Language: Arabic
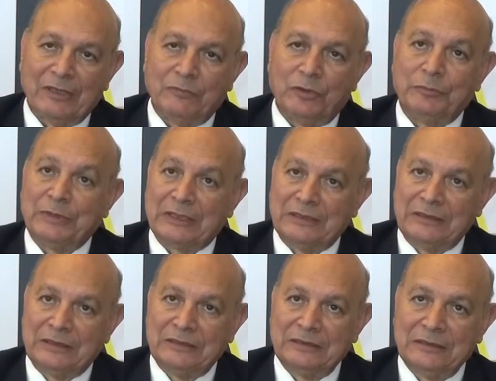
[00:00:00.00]
مهم
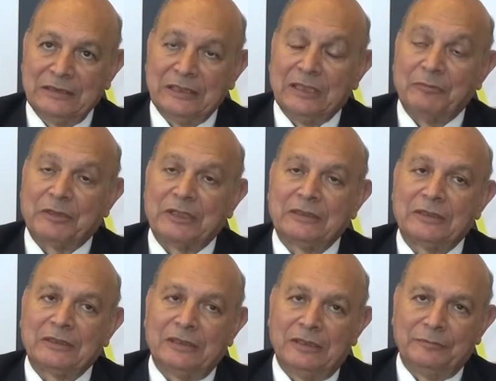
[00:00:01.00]
جدا امراض
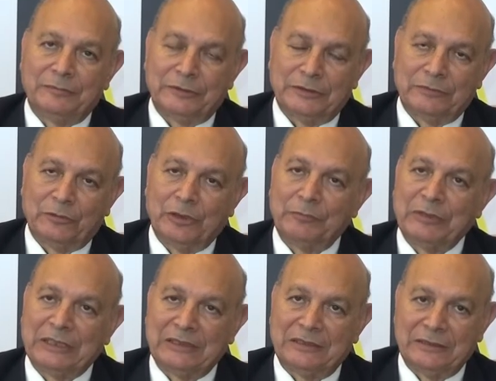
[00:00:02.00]
القلب
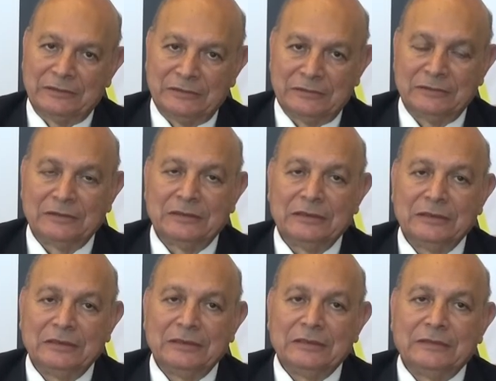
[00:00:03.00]
مهمه جدا
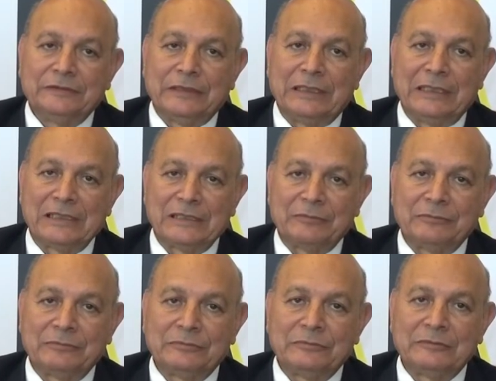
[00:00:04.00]
فلازم
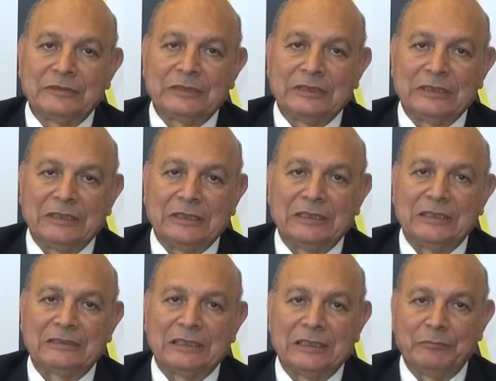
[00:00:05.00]
آه،
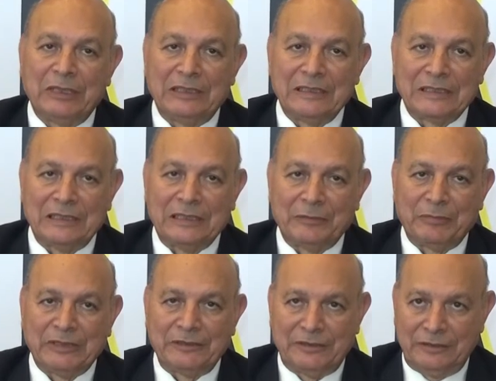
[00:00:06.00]
نتنبه لذلك
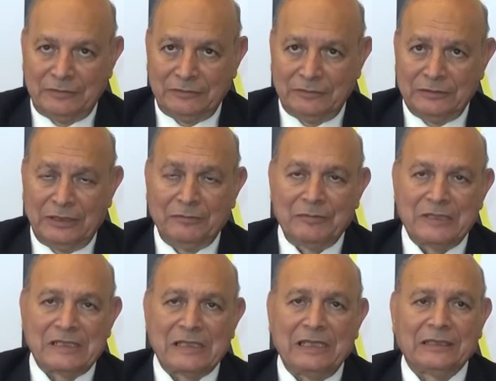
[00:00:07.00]
بدري
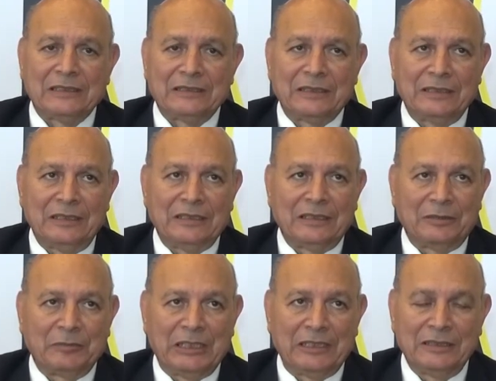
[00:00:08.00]
سهل جدا ان احنا
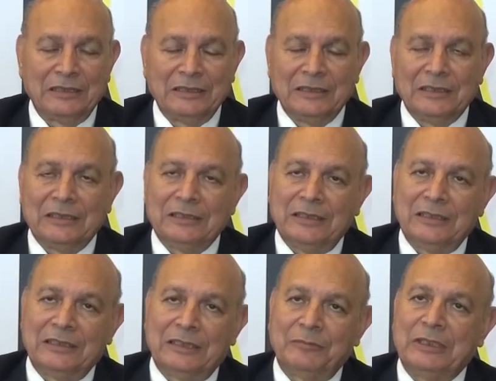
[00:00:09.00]
نعملها ان احنا
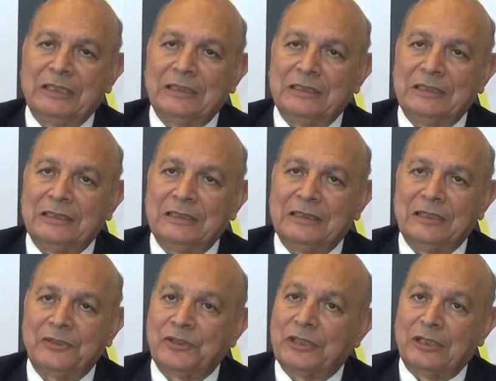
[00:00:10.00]
نعمل
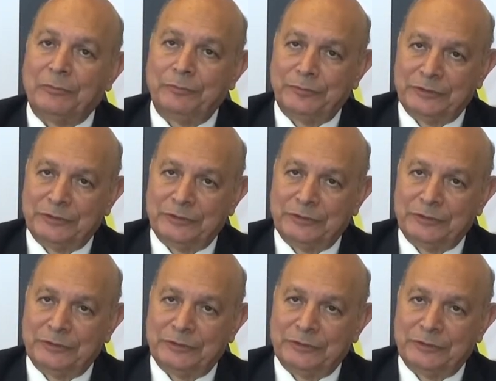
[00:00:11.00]
شيك آه، اب